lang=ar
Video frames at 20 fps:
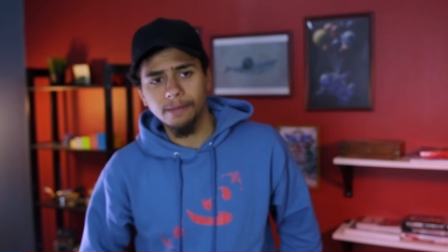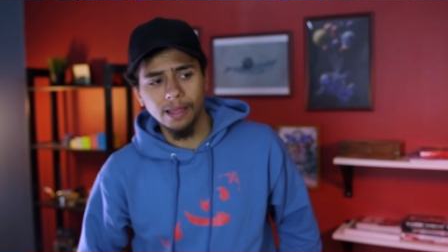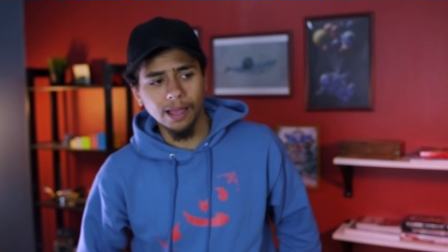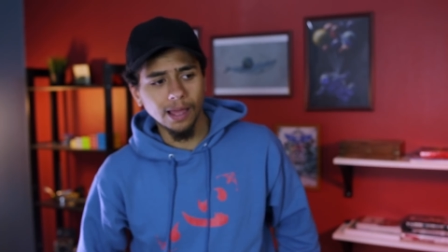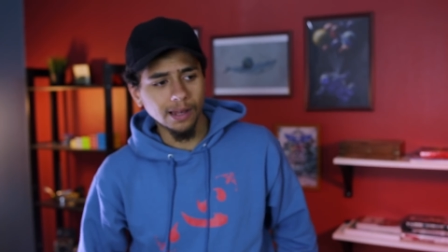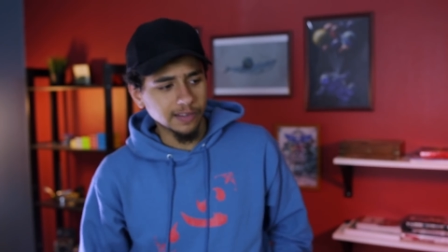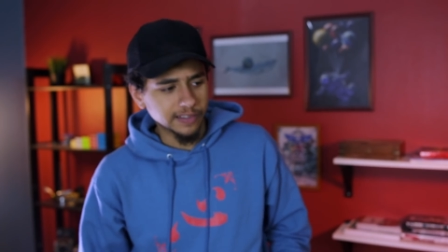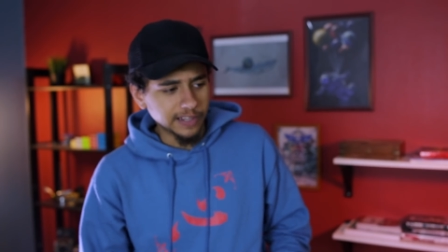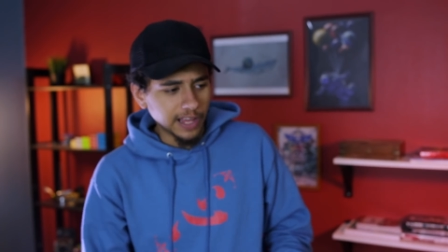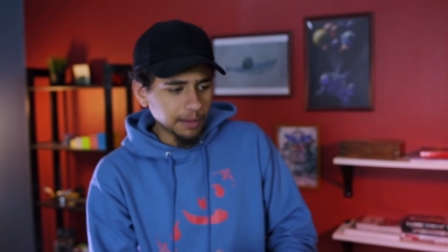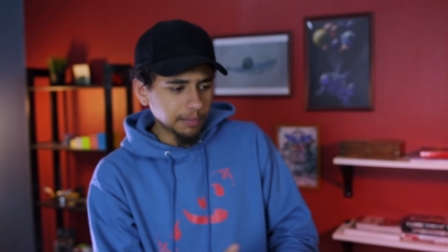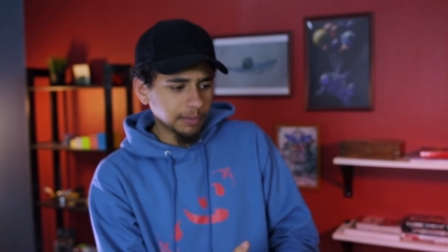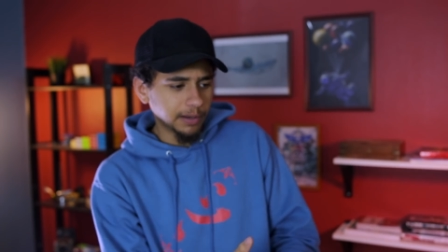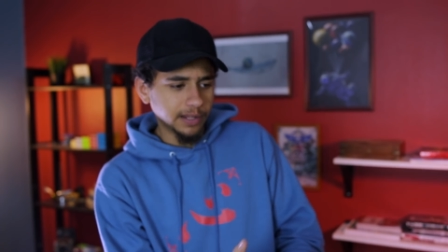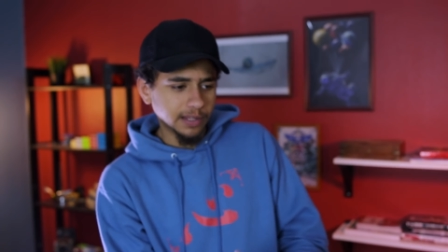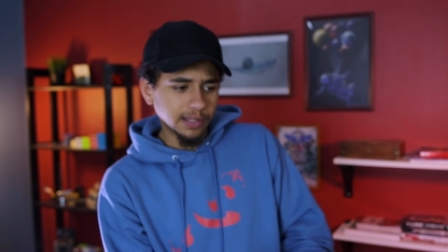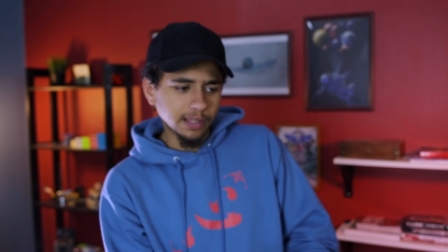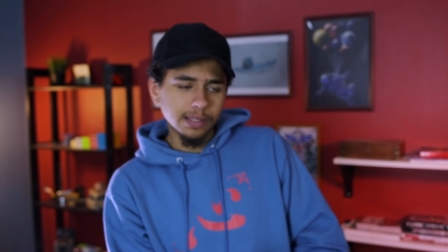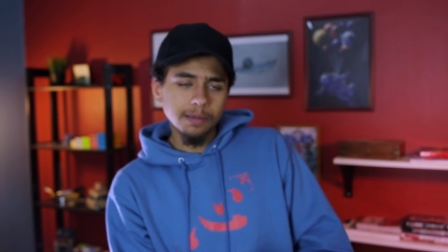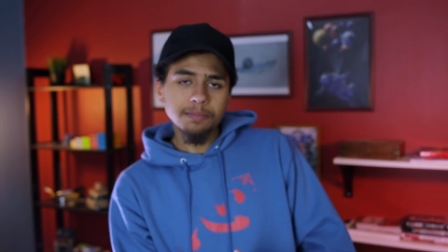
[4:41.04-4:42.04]
هل صعب
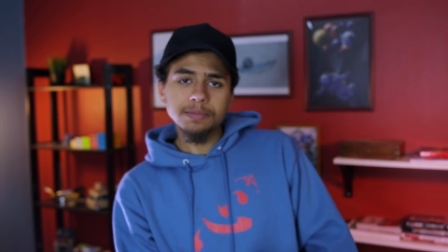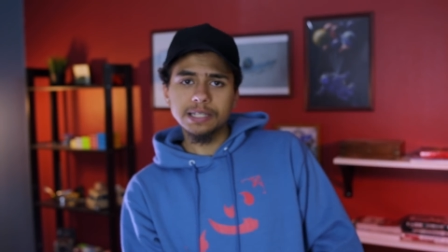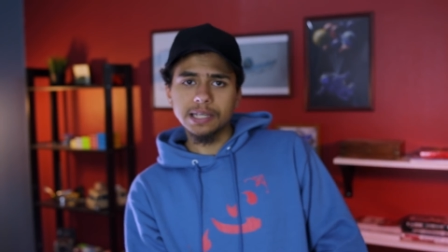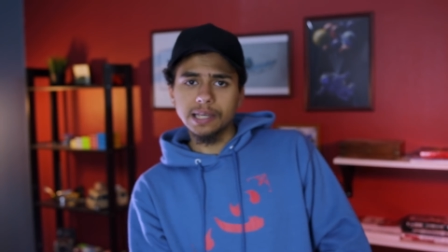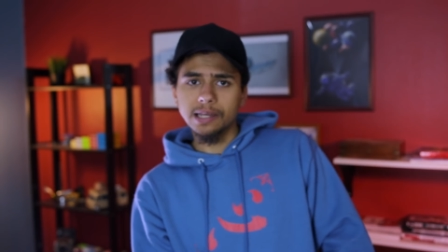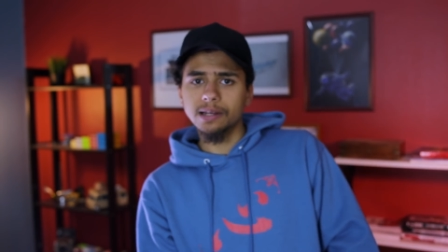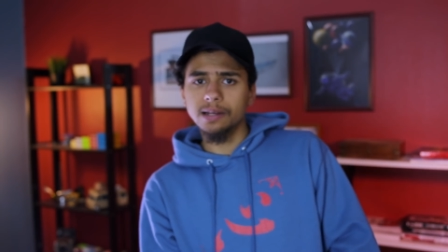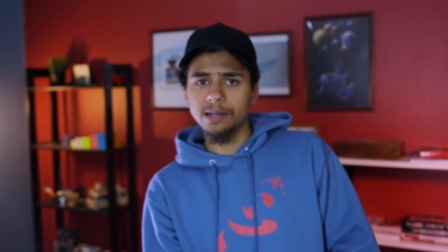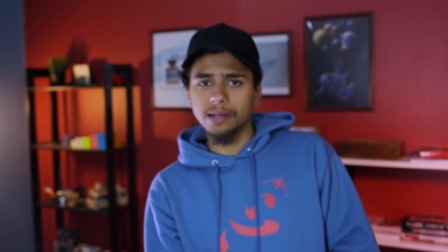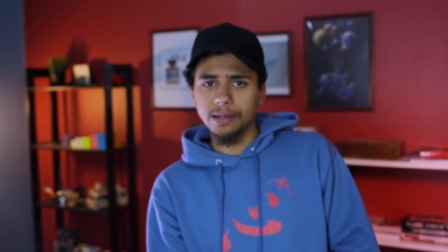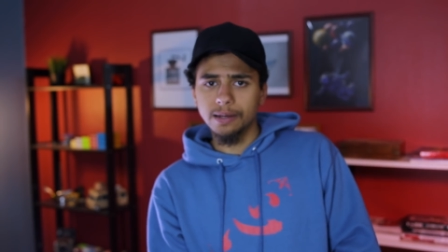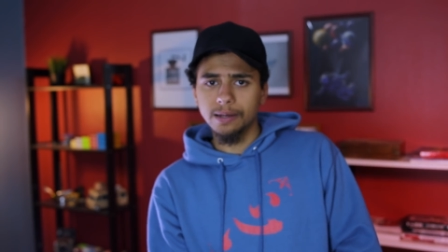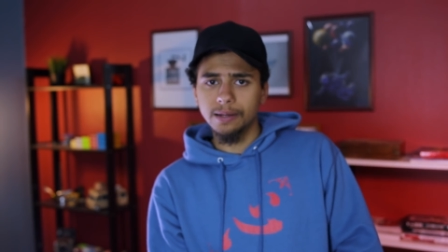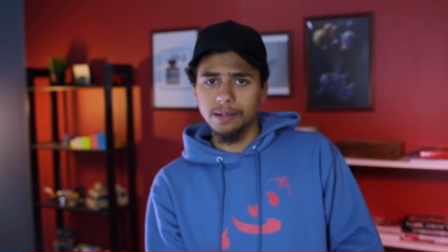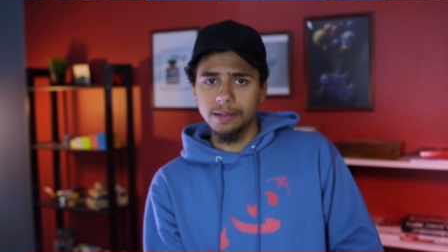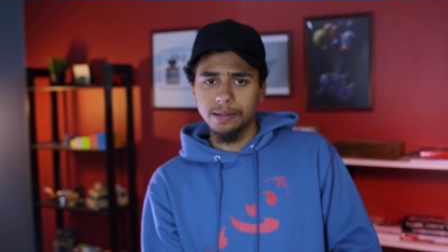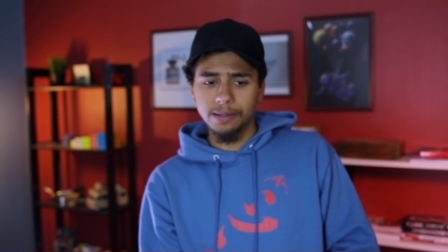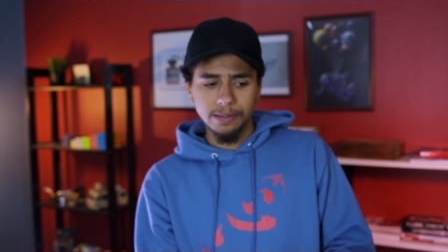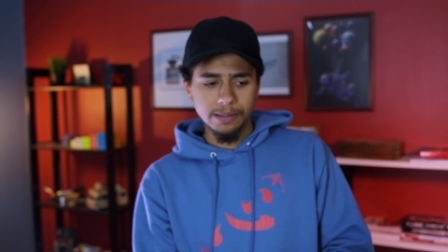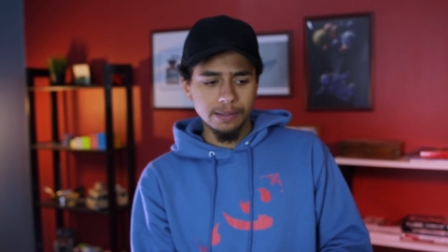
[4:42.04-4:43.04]
ان انت تمسك ال...
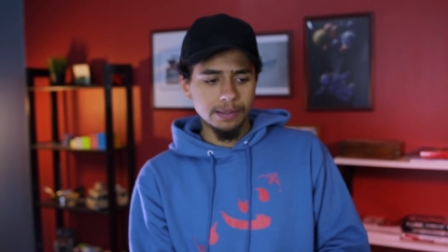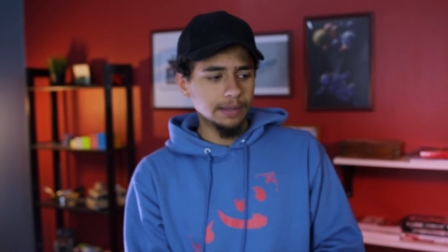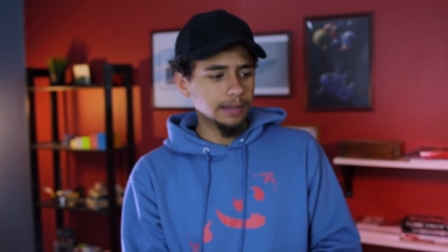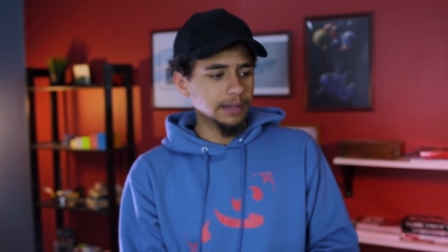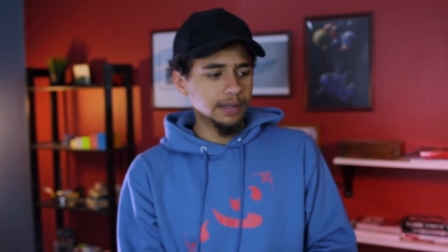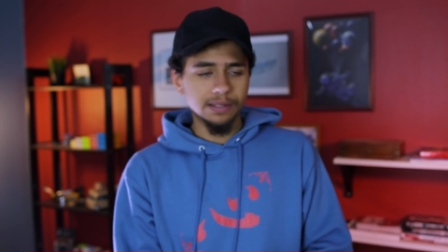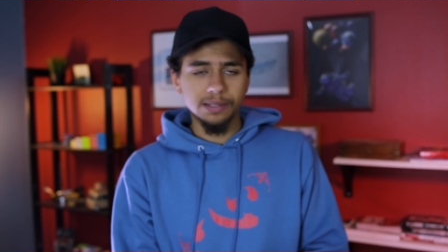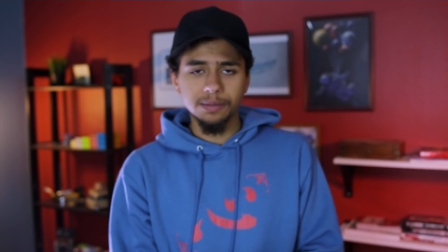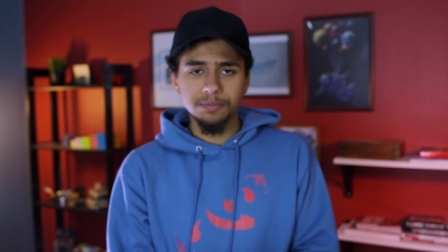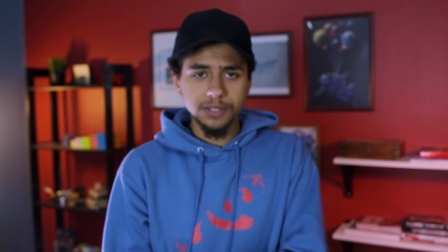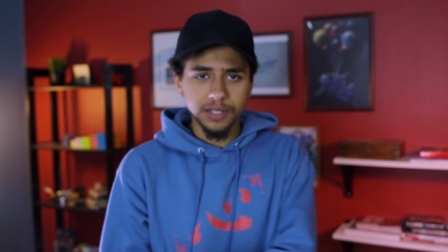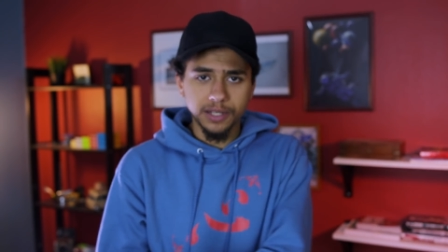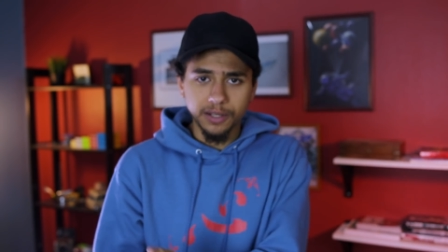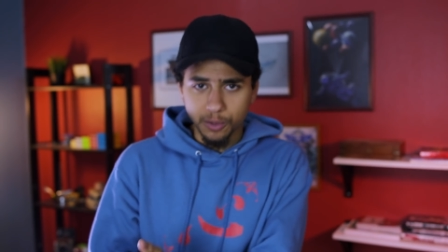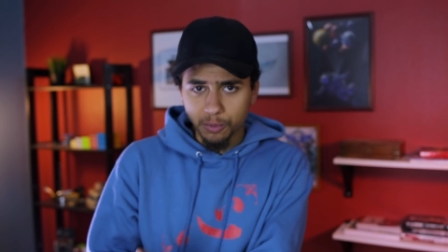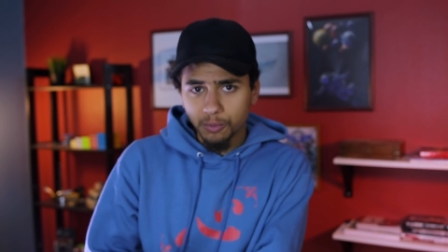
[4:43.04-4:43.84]
تمسك